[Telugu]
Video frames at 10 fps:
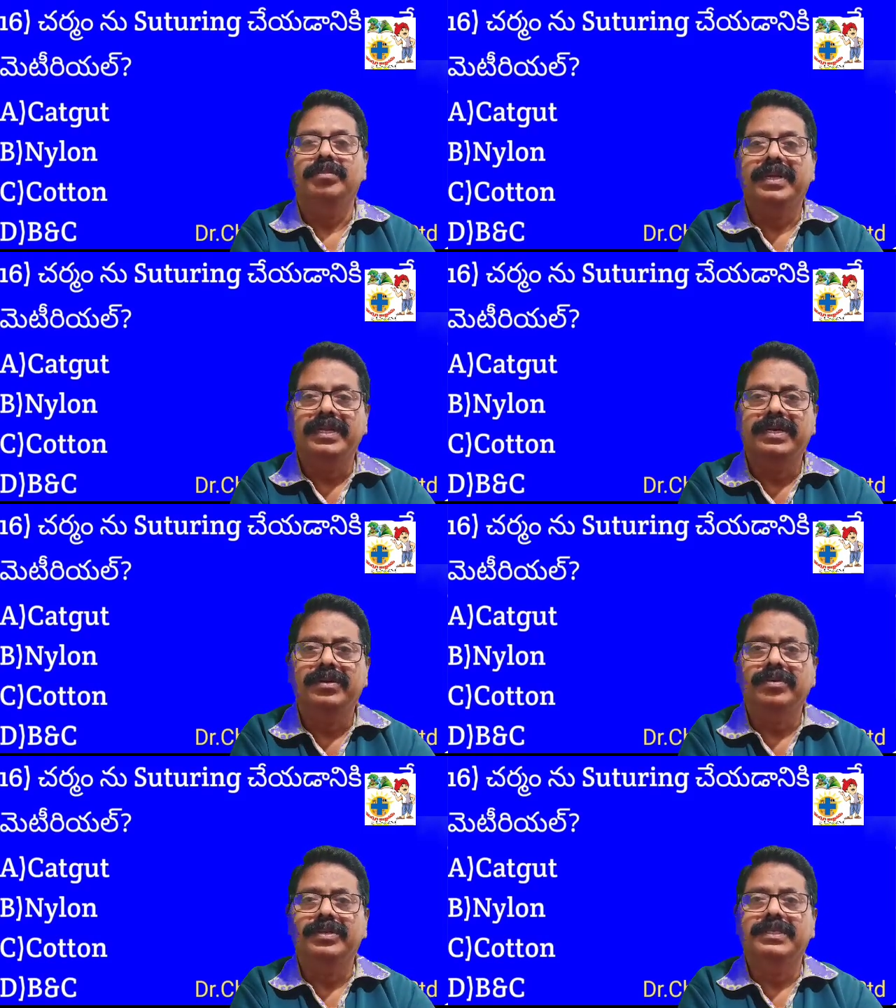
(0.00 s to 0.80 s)
పదిహేడవ
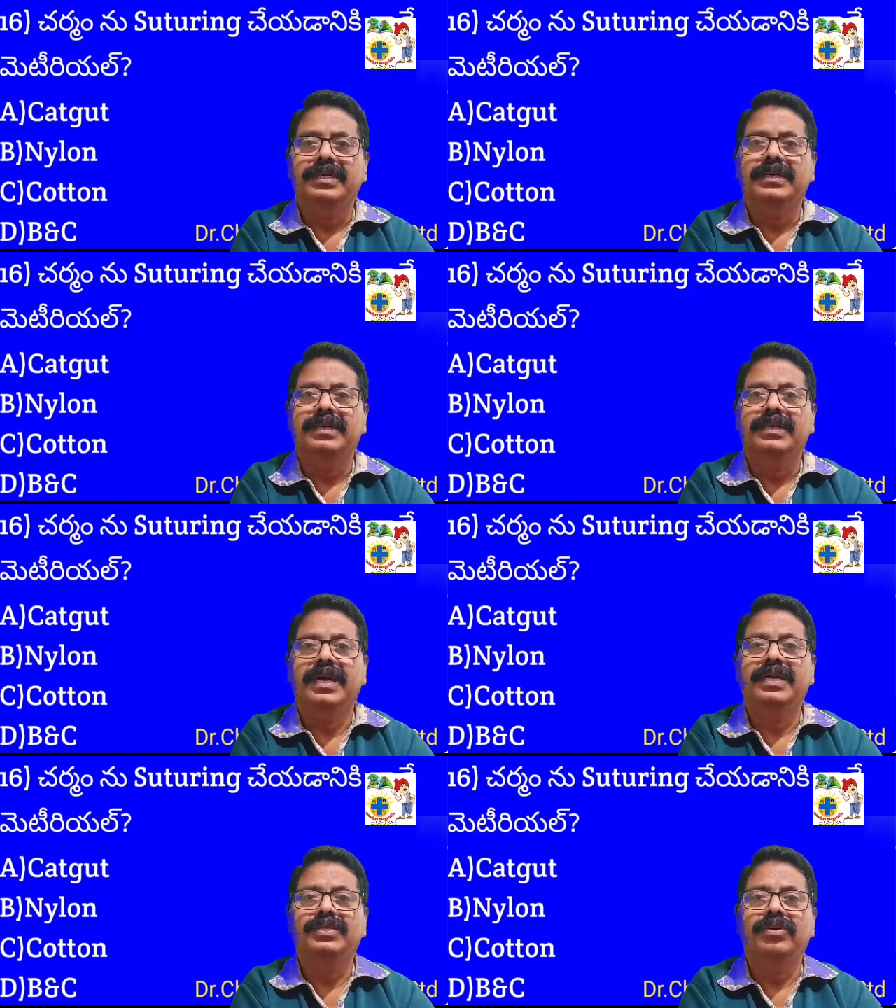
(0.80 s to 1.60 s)
క్వశ్చన్
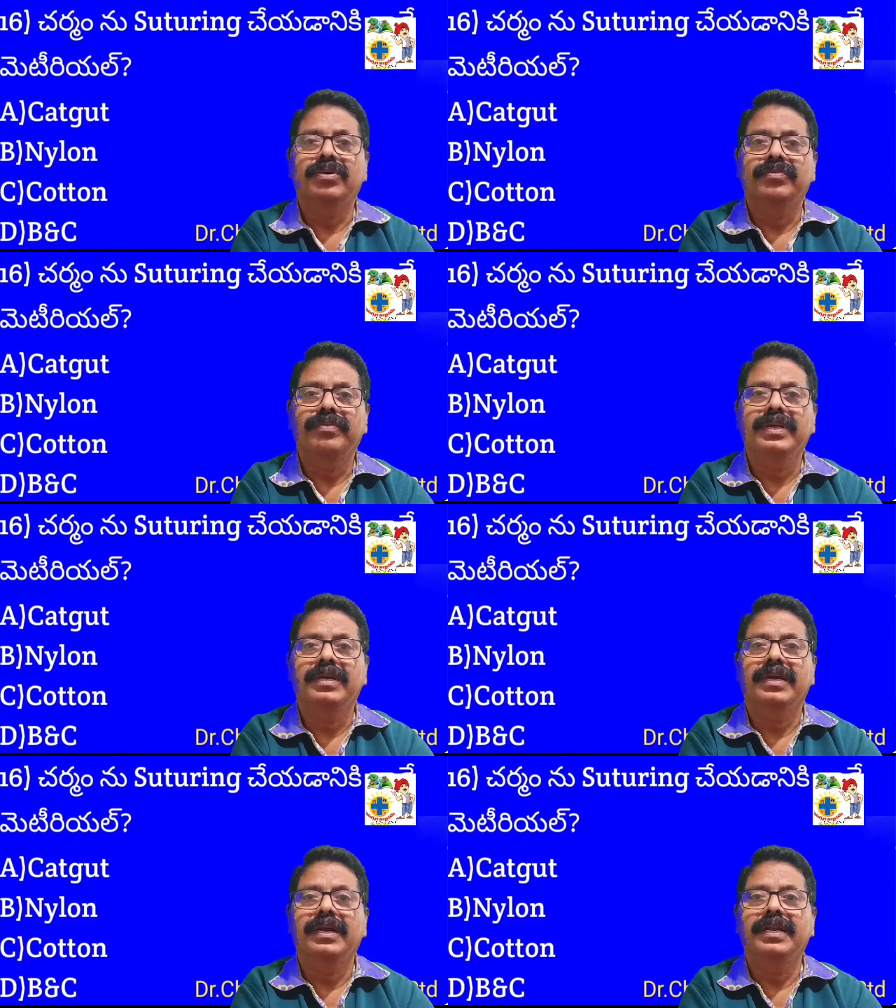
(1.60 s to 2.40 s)
టార్సోరోఫీ
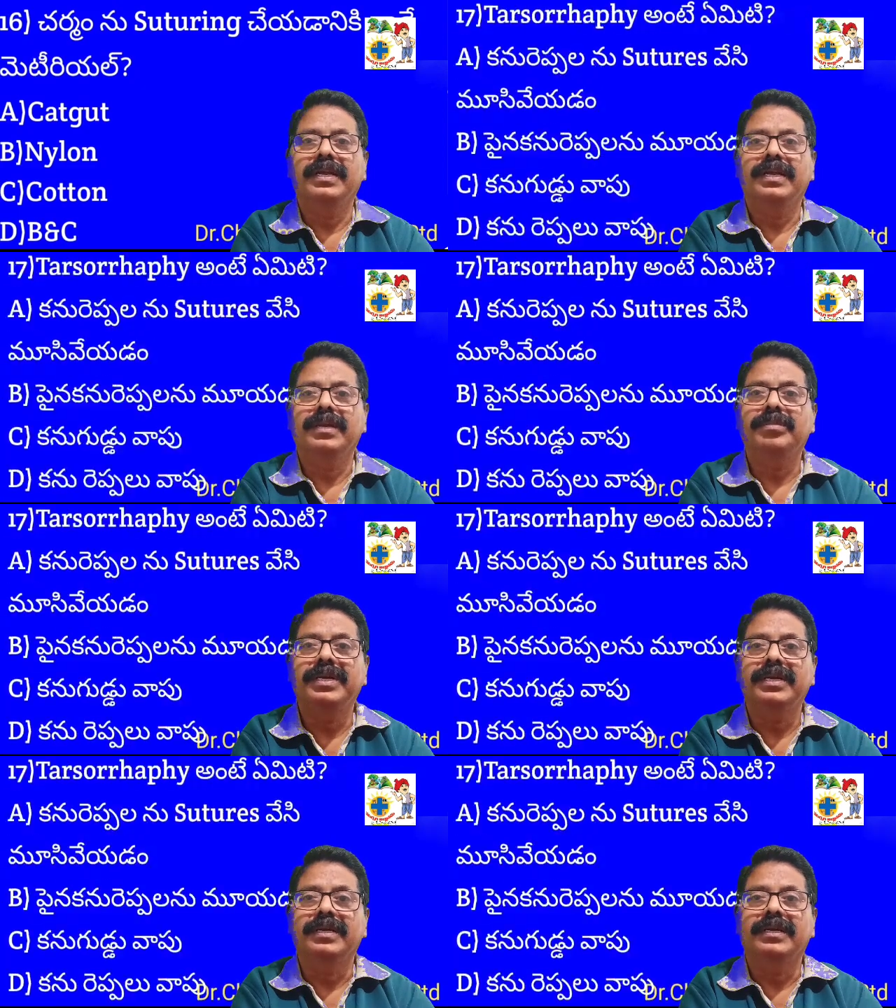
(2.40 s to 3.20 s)
అంటే
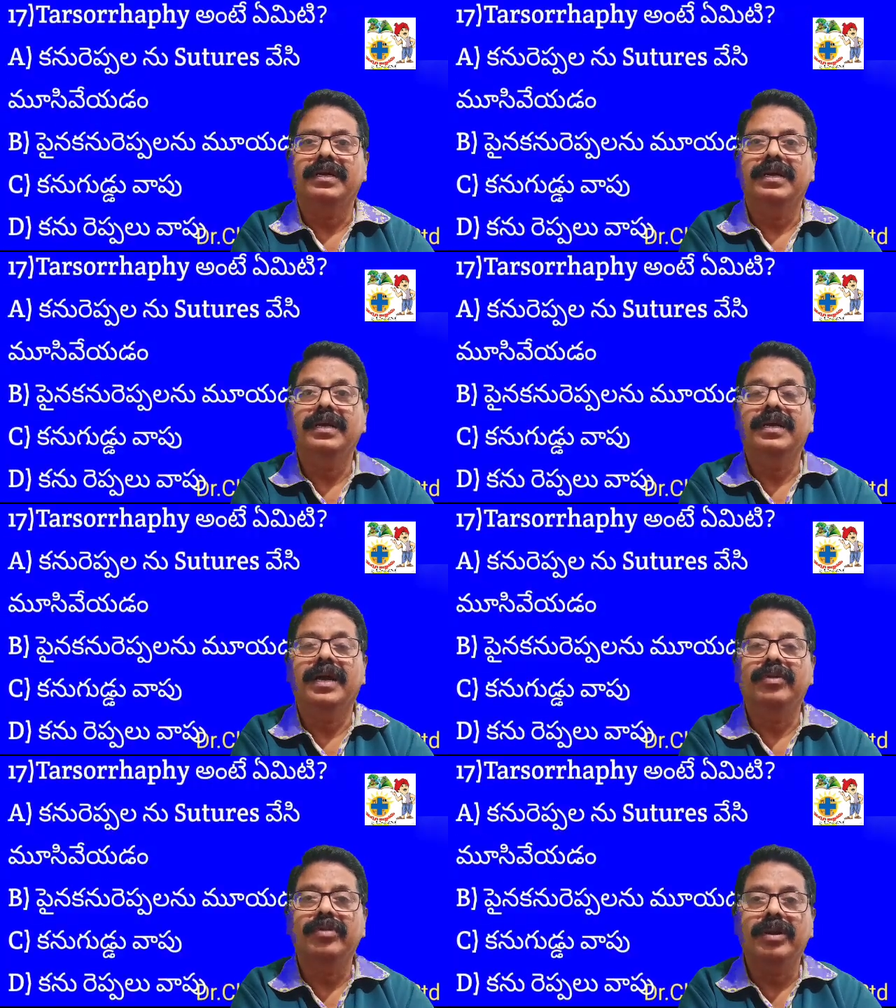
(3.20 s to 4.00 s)
ఏమిటి అంటే
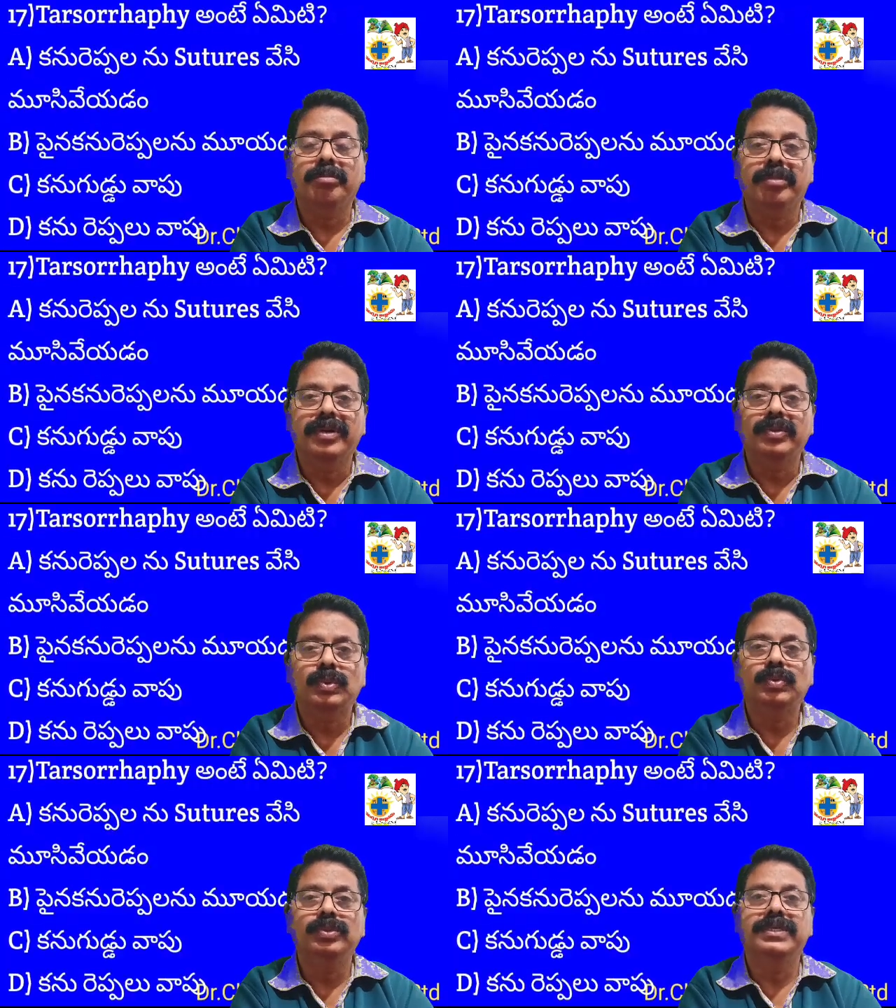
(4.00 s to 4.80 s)
కనురెప్పను
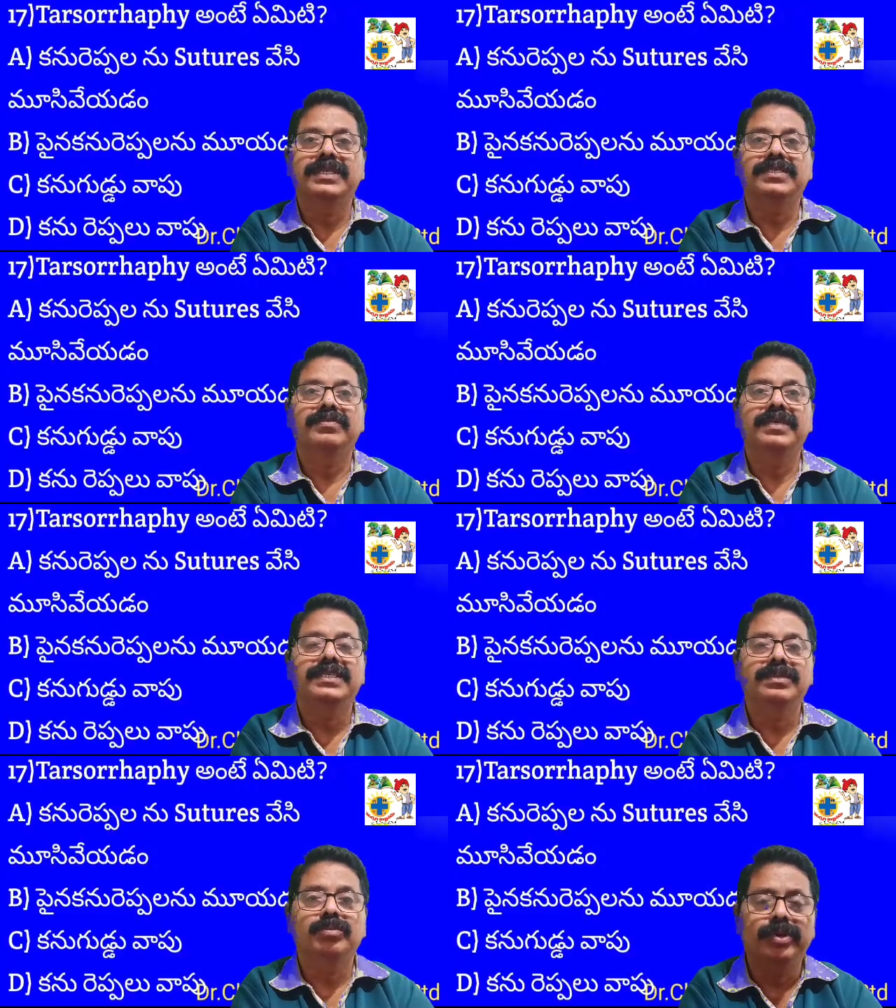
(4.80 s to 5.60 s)
సూచర్స్
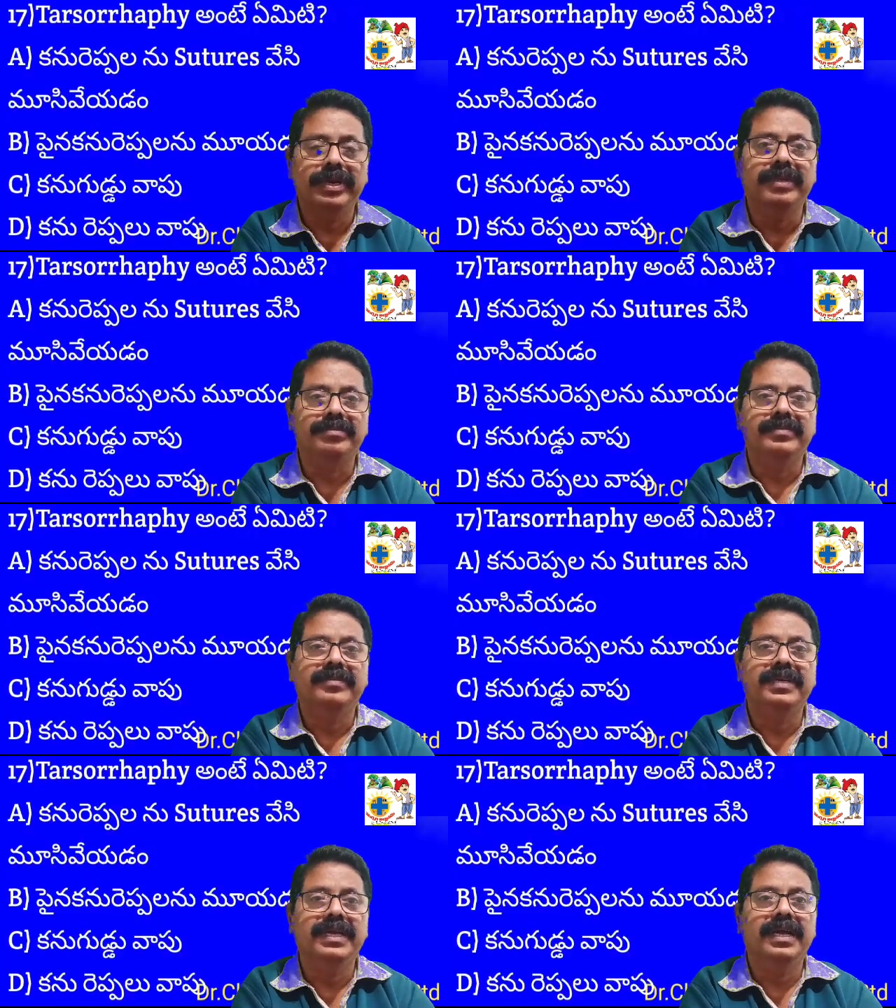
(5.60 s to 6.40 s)
వేసి మూయడం
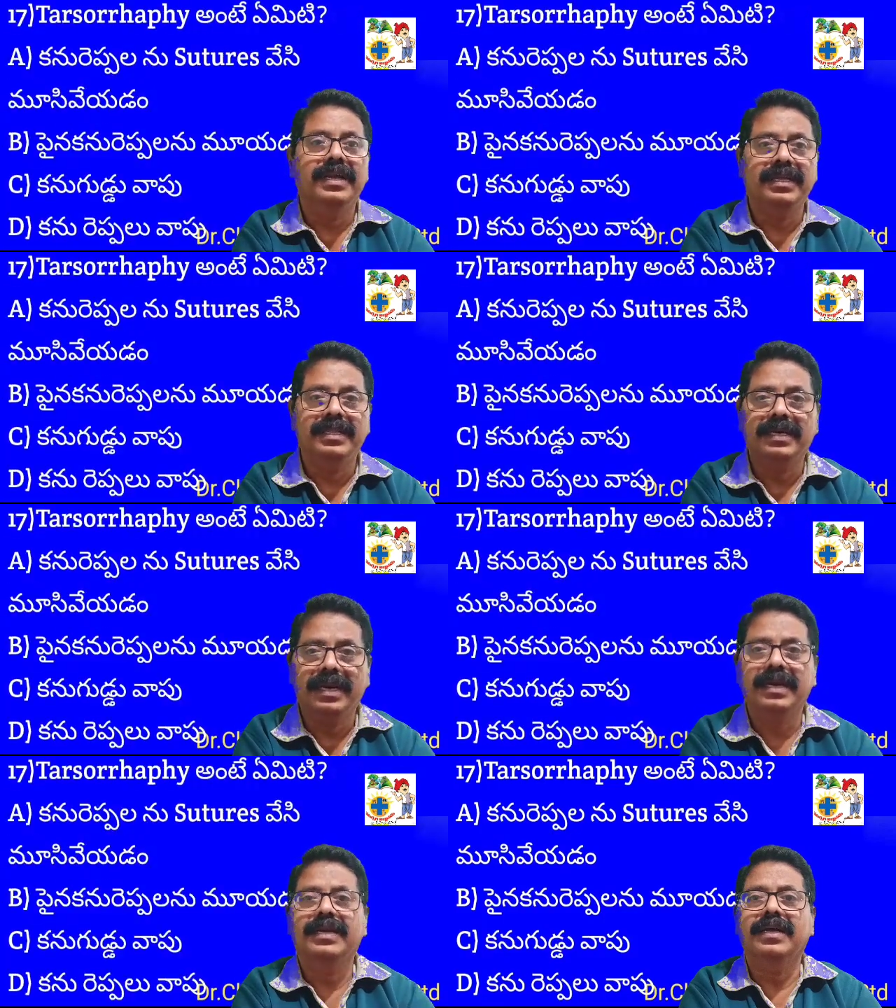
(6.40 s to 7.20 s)
ఏ అనేది
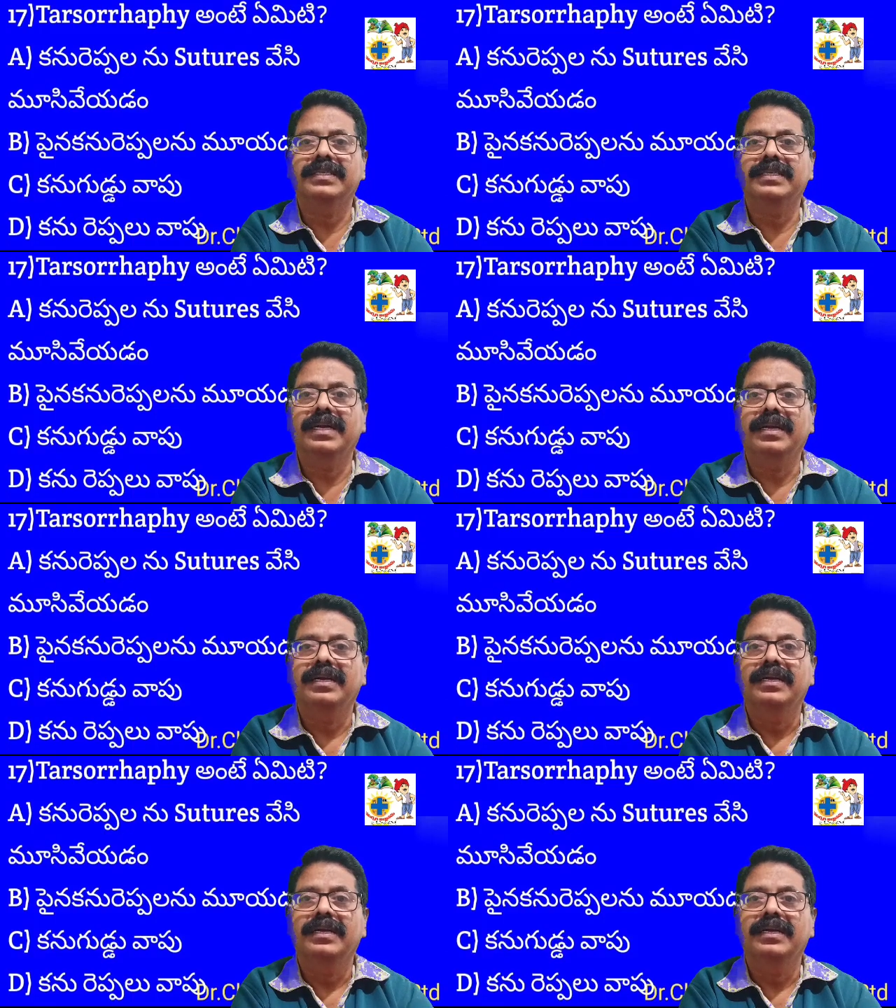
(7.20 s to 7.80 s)
కరెక్ట్ ఆన్సర్